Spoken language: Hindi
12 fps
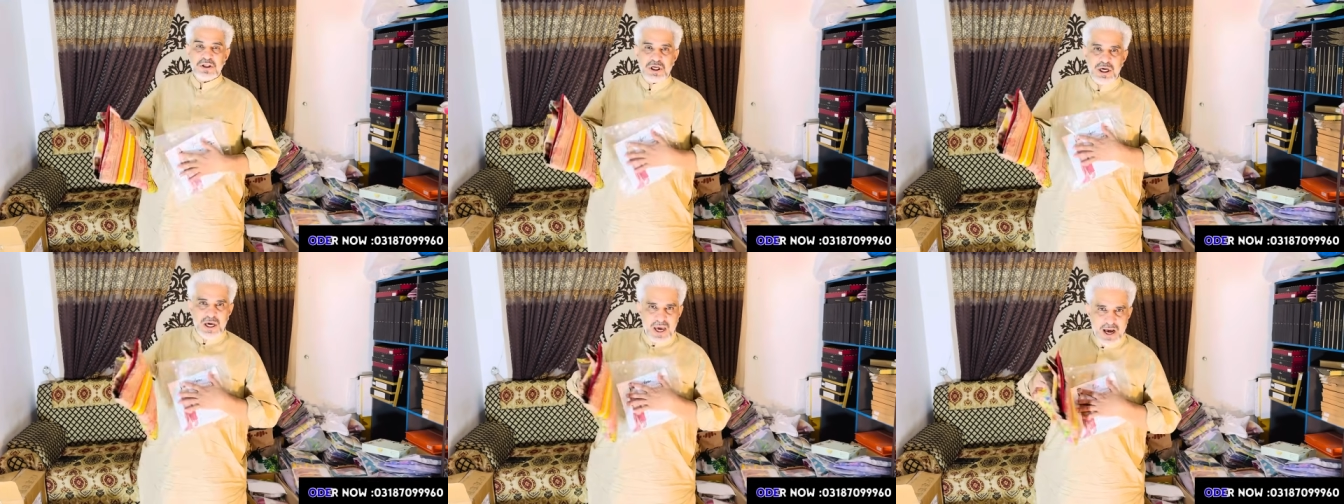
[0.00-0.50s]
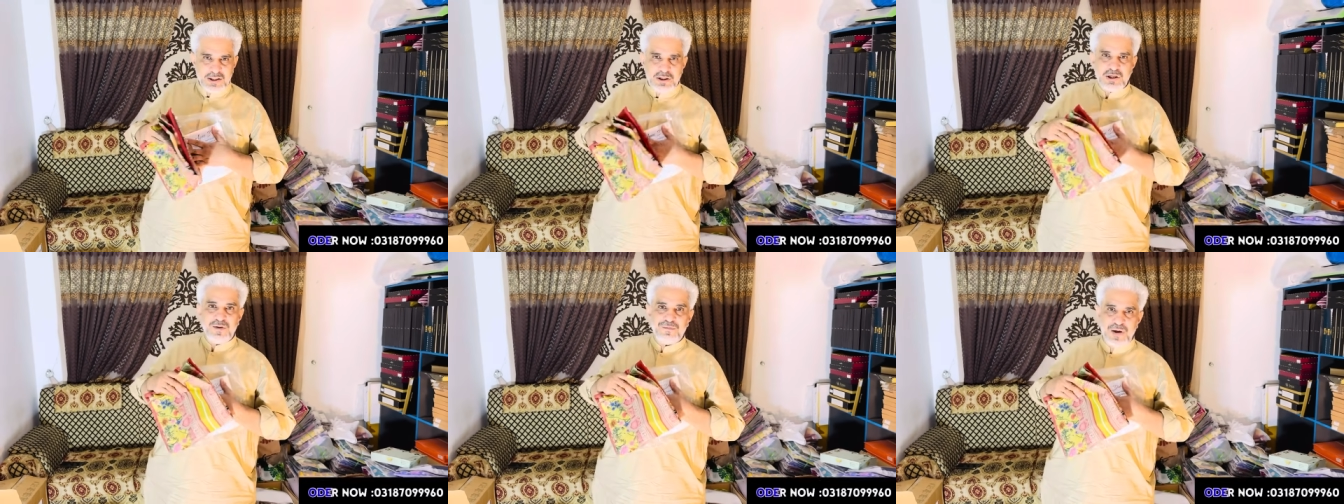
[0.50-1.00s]
के एच
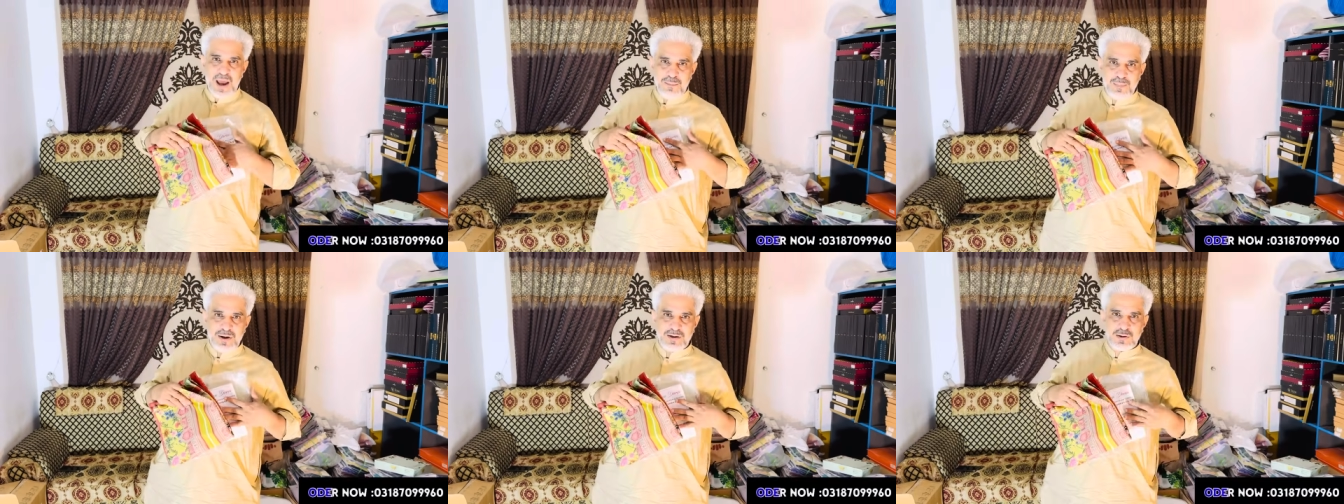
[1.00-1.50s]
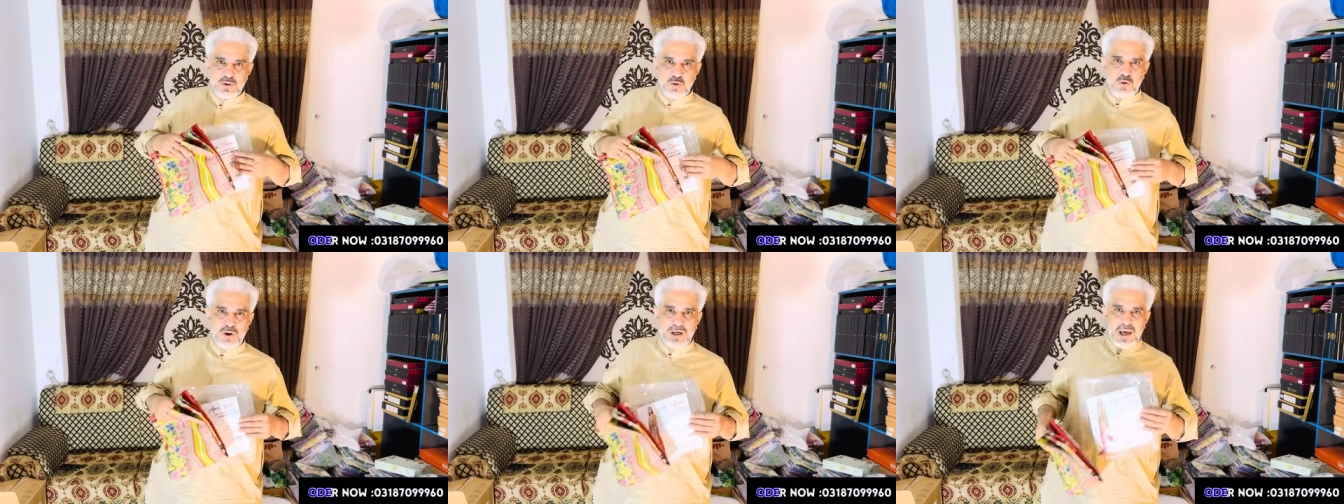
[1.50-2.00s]
टी फैब्रिक
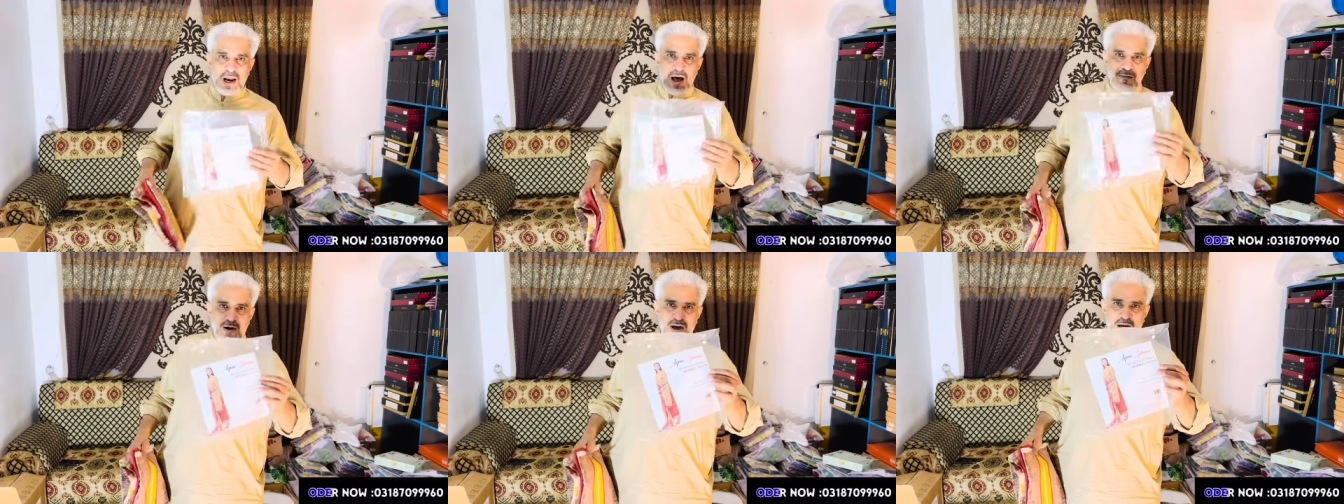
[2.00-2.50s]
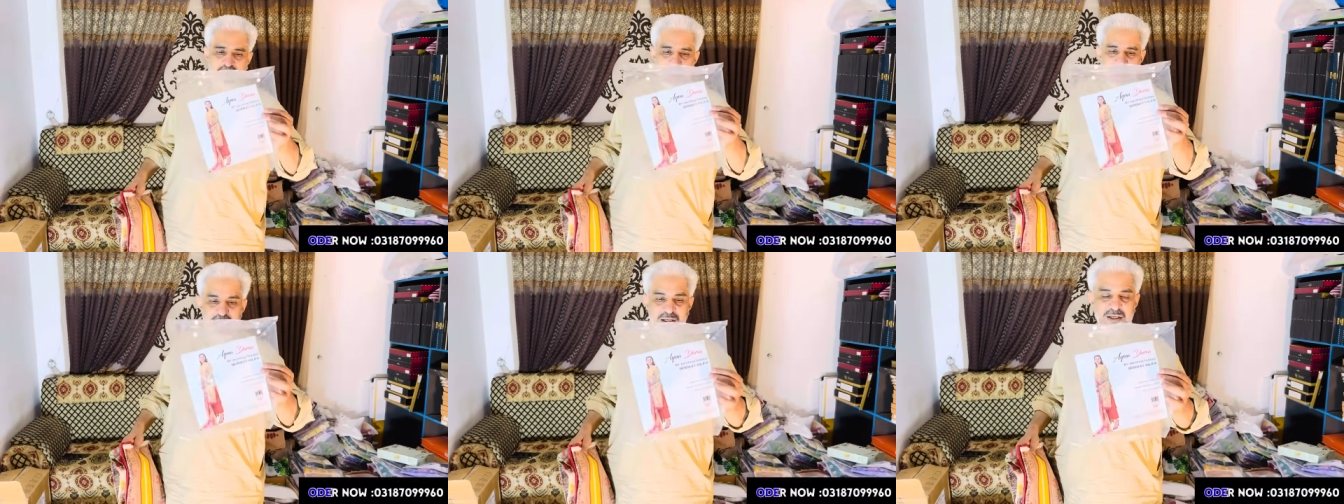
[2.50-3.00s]
स्टोर के अलावा
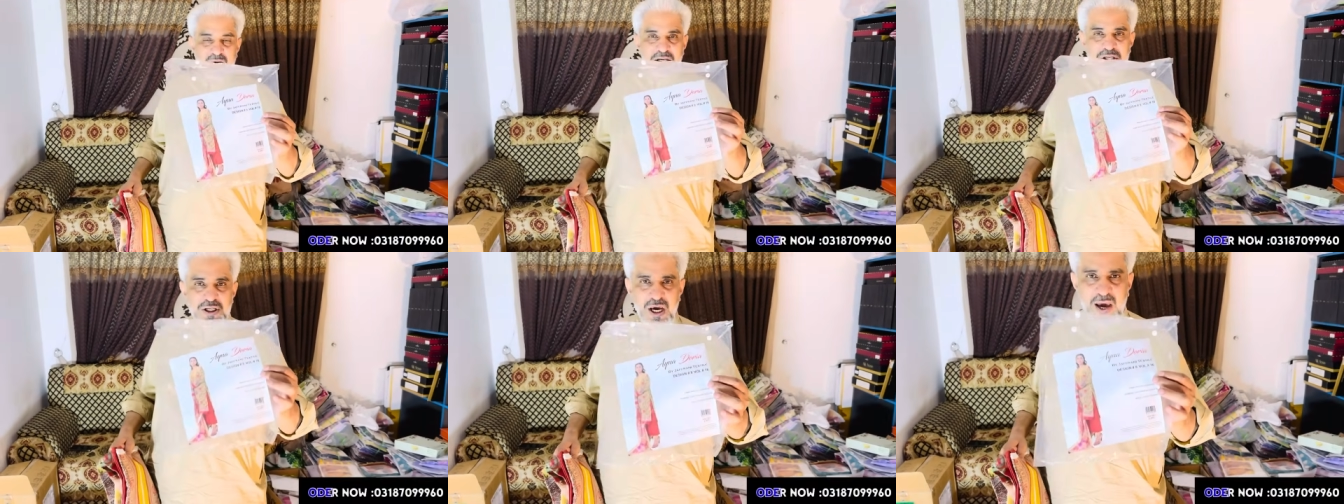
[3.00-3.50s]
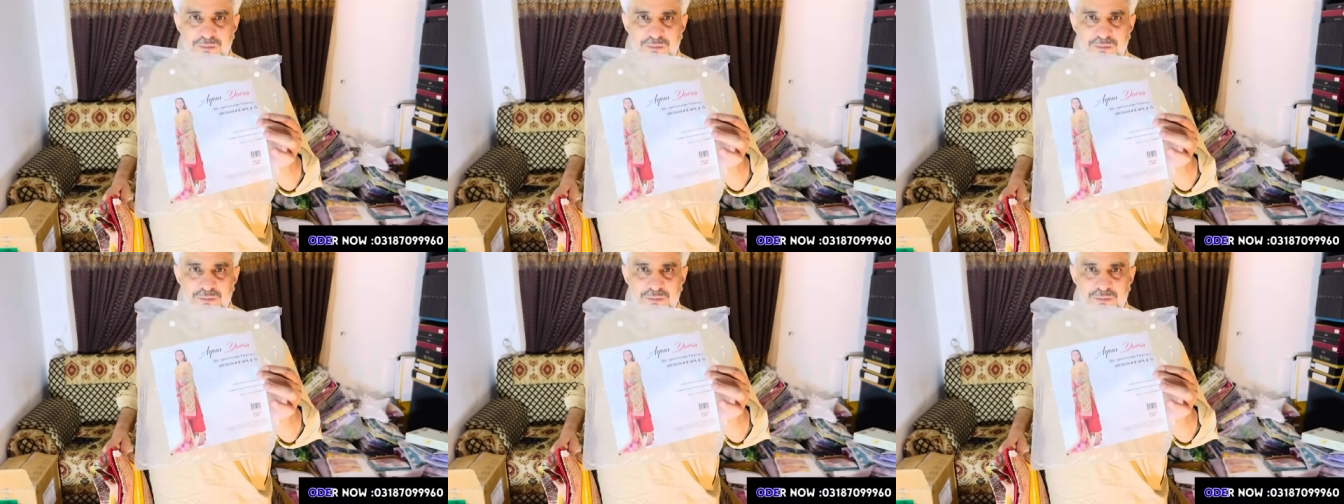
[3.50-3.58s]
कहीं से ये